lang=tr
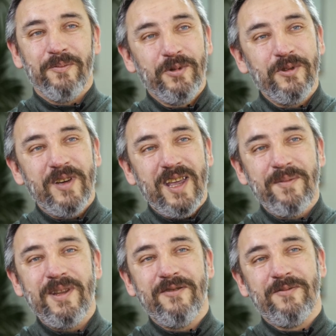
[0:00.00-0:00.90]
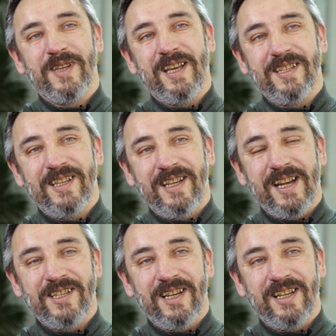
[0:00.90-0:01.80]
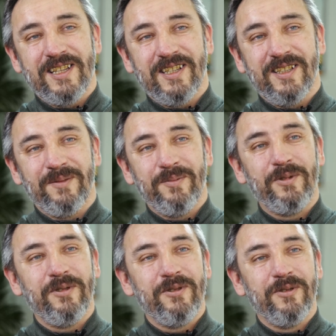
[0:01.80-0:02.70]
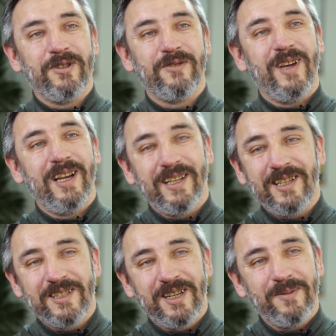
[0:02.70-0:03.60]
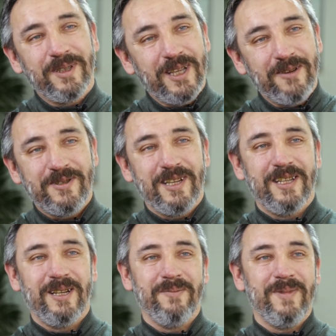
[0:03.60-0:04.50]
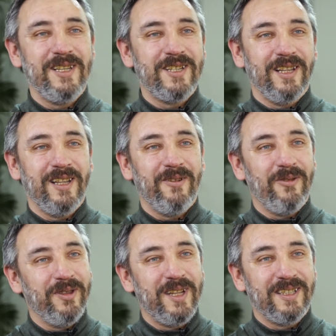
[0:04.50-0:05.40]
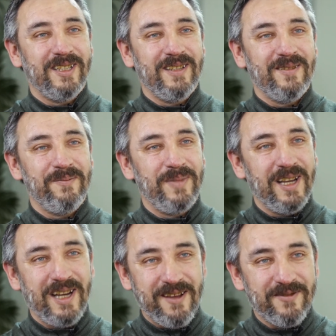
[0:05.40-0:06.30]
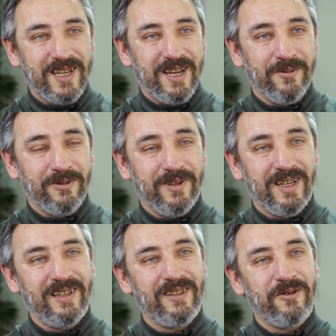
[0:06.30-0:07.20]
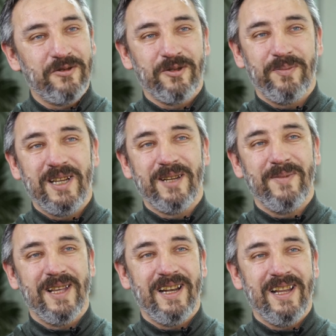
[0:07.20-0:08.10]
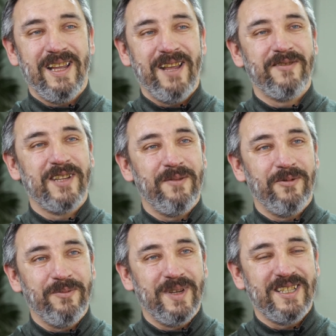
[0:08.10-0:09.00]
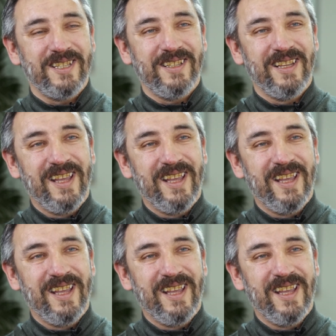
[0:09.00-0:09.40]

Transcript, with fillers: Bunu Eminönü sayesinde gerçekleştirdik. Bütün dost ve arkadaşlarıma tavsiye ederim. İnşallah onlar da birer ev sahibi olurlar. Küçük birikimlerle ev sahibi olmak için